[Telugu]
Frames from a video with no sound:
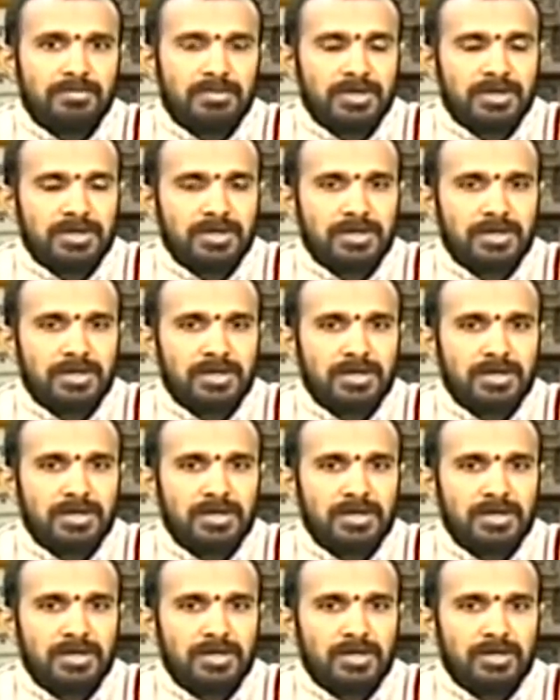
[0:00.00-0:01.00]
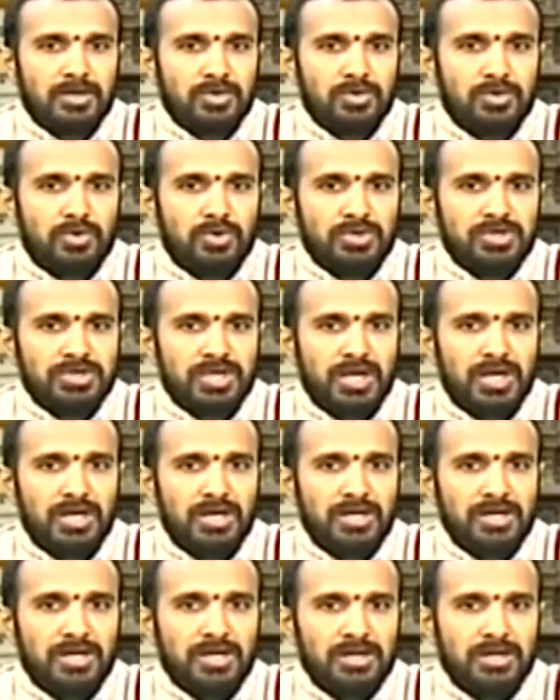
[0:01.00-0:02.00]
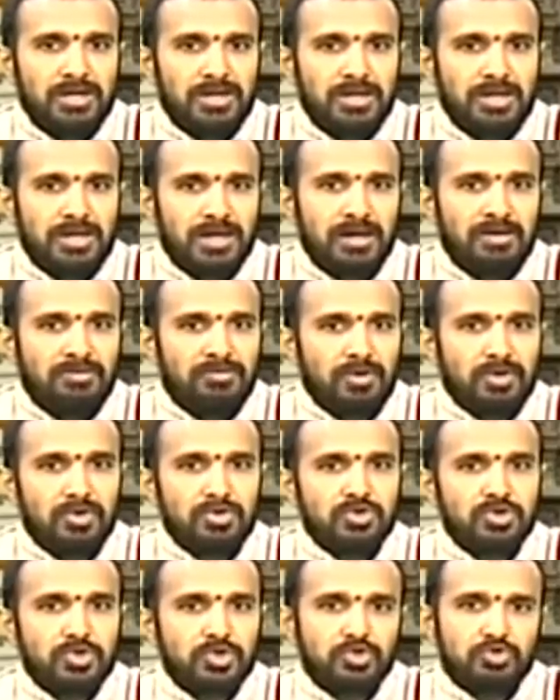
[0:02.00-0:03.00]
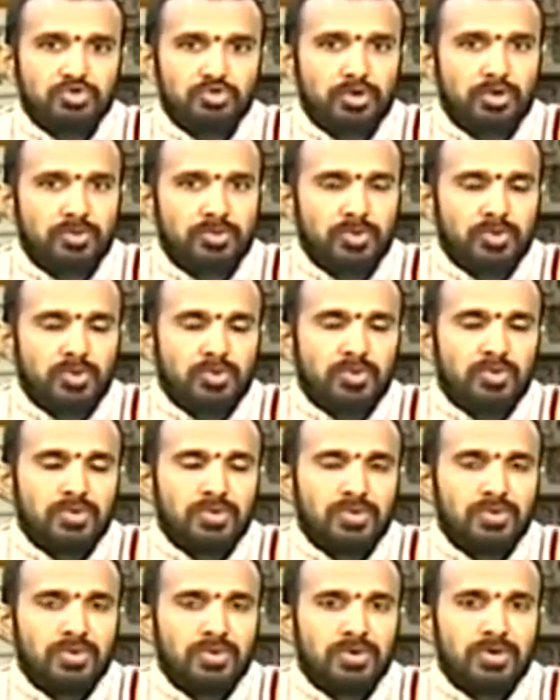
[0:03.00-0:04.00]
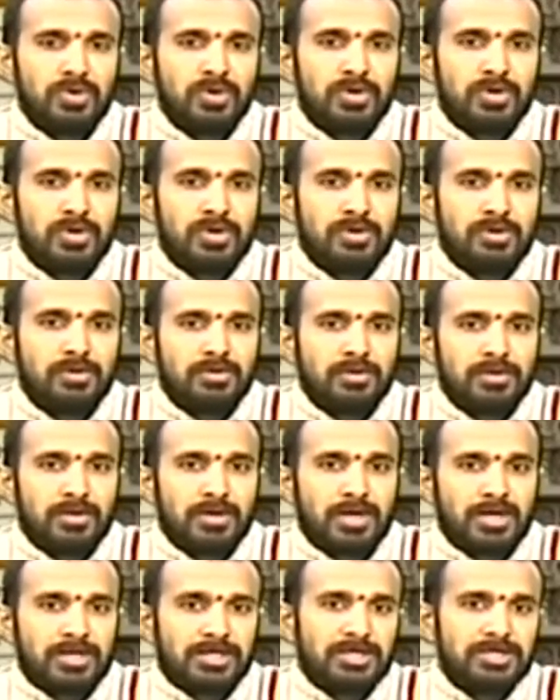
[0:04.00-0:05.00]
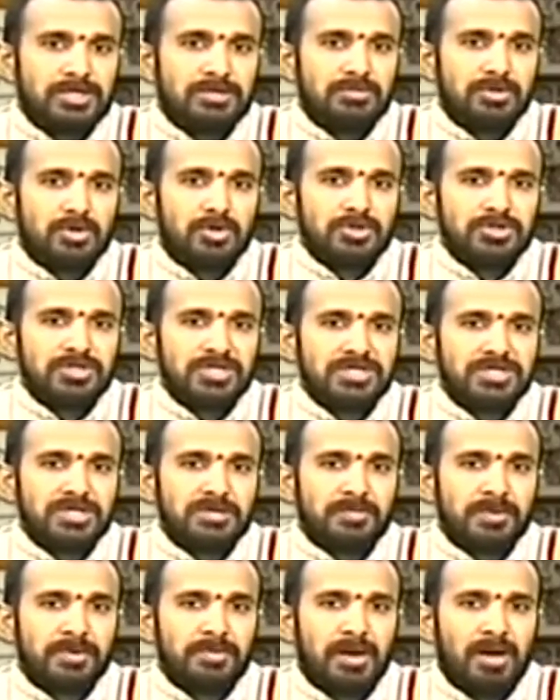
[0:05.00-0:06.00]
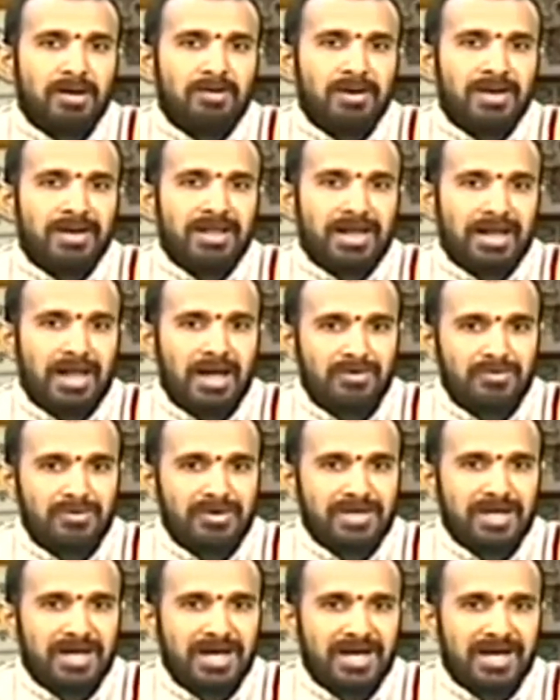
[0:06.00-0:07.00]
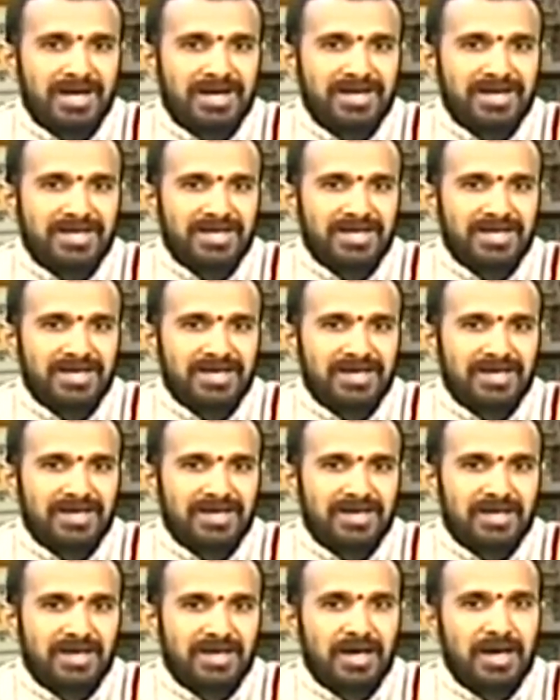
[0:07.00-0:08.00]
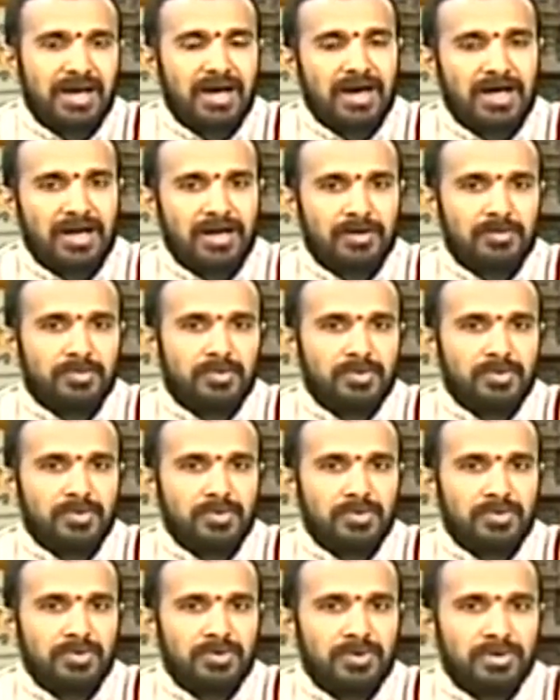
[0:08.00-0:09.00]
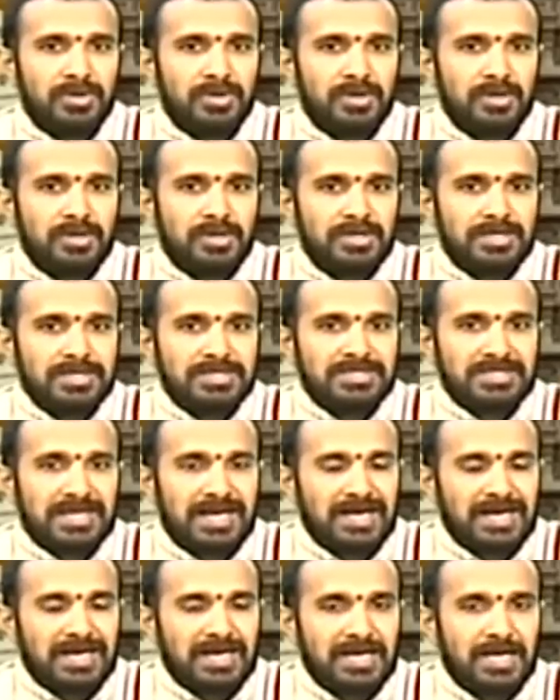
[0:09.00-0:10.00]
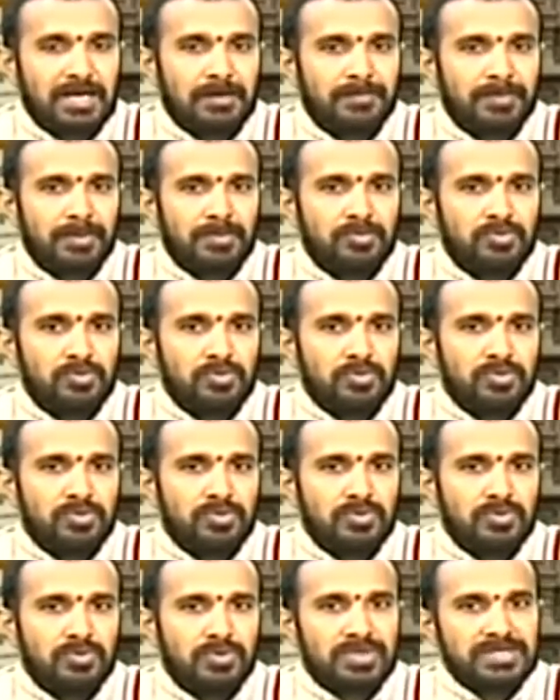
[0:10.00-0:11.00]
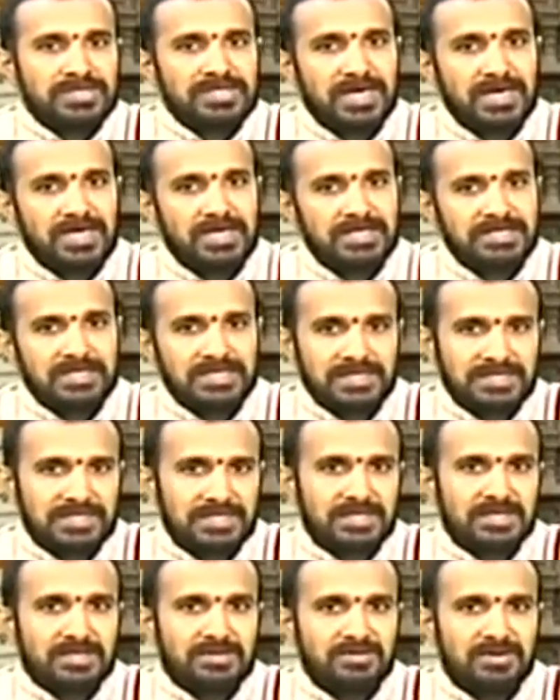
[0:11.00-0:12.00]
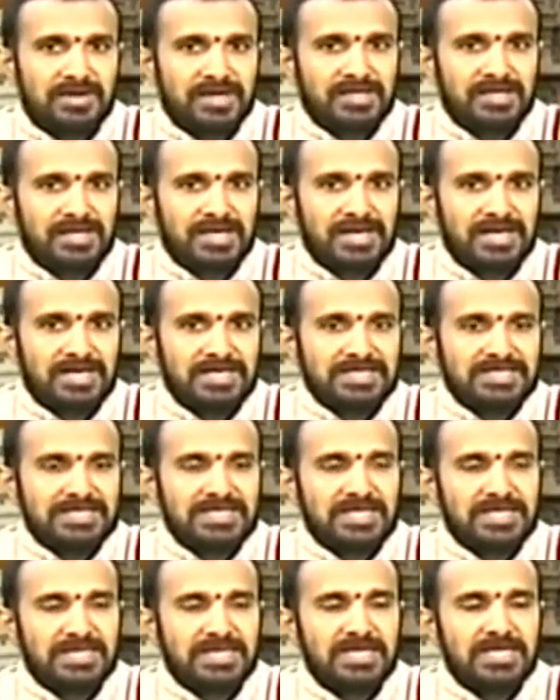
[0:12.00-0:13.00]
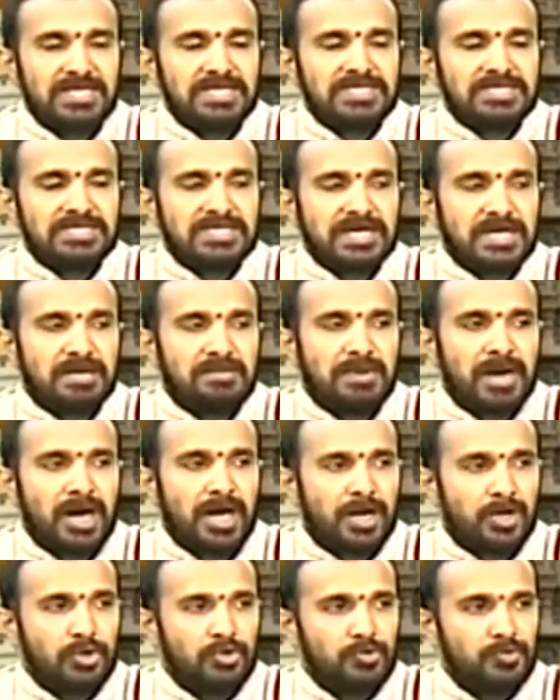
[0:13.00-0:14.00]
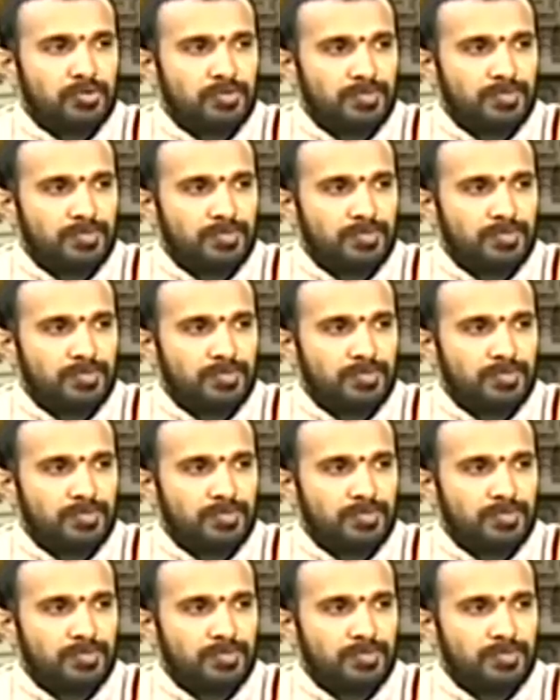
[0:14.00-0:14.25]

మనకి ఈ దోషాల్ని ఇలా వేరు చేసుకున్నప్పుడు గత జన్మలో చేసిన ప్రభావాలు ఎలా ఉంటాయండి అన్నప్పుడు సంకల్పము ఒకసారి చేసిన తర్వాత సిద్ధించక మానదు